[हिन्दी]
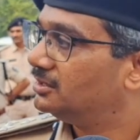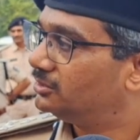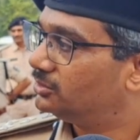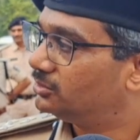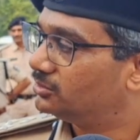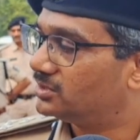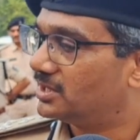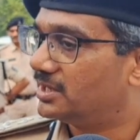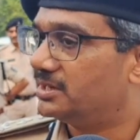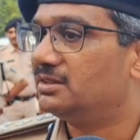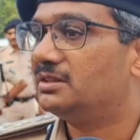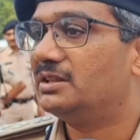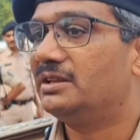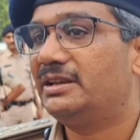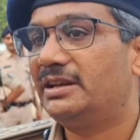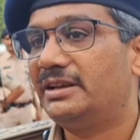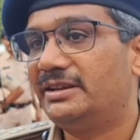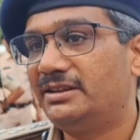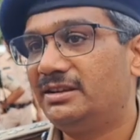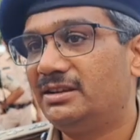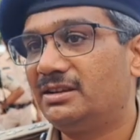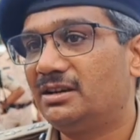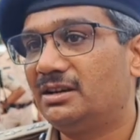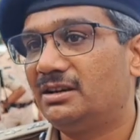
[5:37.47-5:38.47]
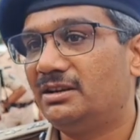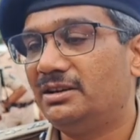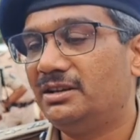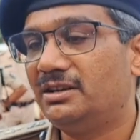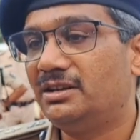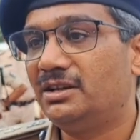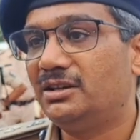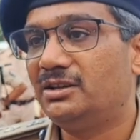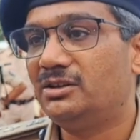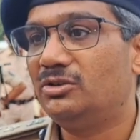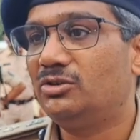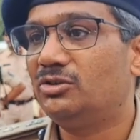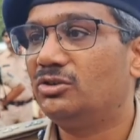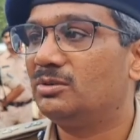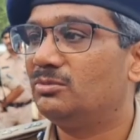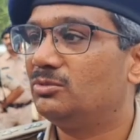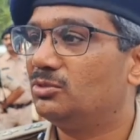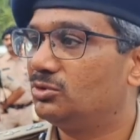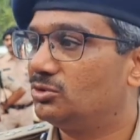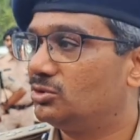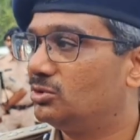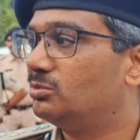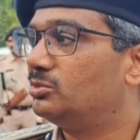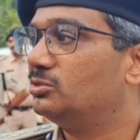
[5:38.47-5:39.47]
तो सारी तैयारियां कर ली गई हैं और हम
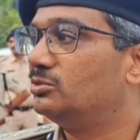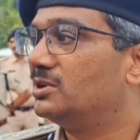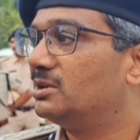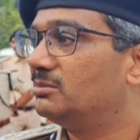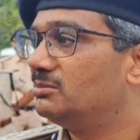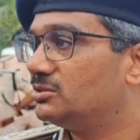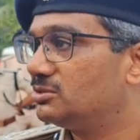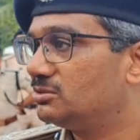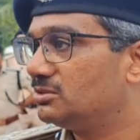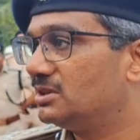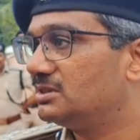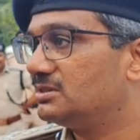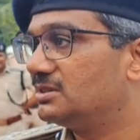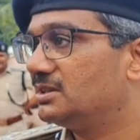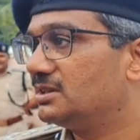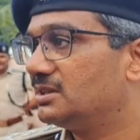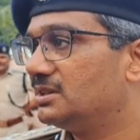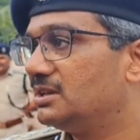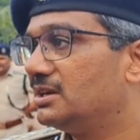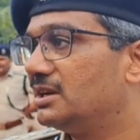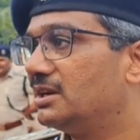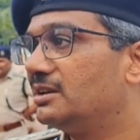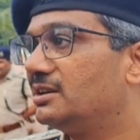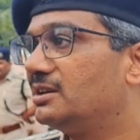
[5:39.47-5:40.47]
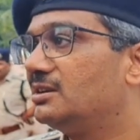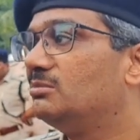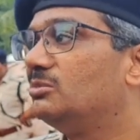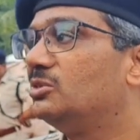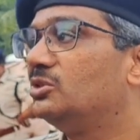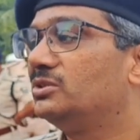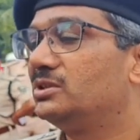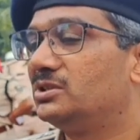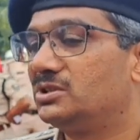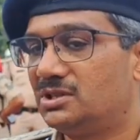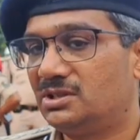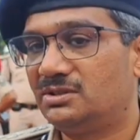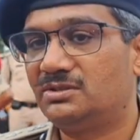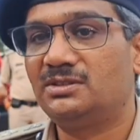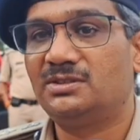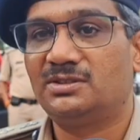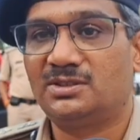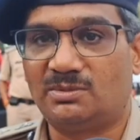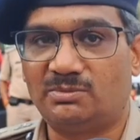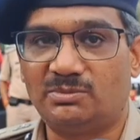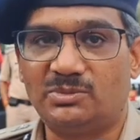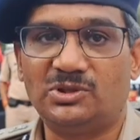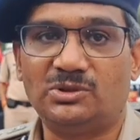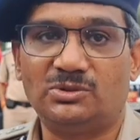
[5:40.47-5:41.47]
लोग को पूरा विश्वास है कि कार्यक्रम बहुत अच्छे से
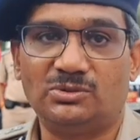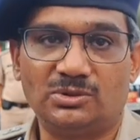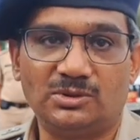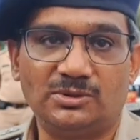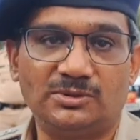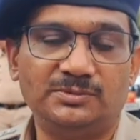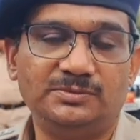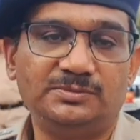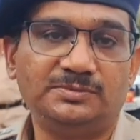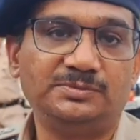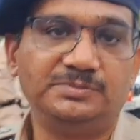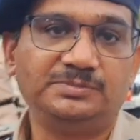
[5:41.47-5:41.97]
संपन्न